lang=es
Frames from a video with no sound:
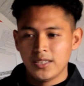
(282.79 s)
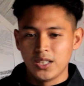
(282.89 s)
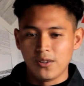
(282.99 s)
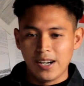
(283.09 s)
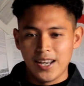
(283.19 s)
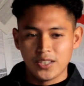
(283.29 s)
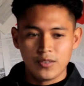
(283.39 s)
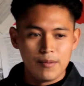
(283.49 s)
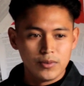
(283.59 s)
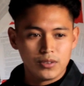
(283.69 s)
si los
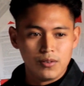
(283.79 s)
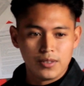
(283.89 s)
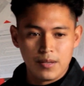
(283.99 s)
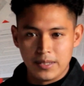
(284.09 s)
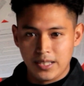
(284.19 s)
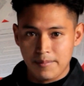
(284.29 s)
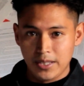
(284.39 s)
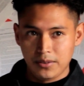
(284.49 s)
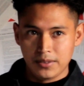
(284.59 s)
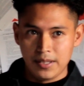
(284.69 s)
relacionamos con los
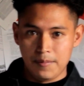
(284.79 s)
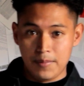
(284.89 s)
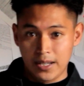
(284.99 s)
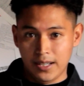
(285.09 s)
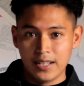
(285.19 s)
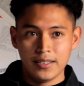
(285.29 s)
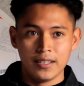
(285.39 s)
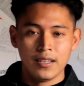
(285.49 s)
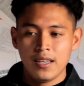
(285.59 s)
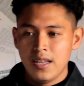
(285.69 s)
avistamientos de Pie
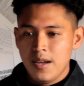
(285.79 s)
Grande,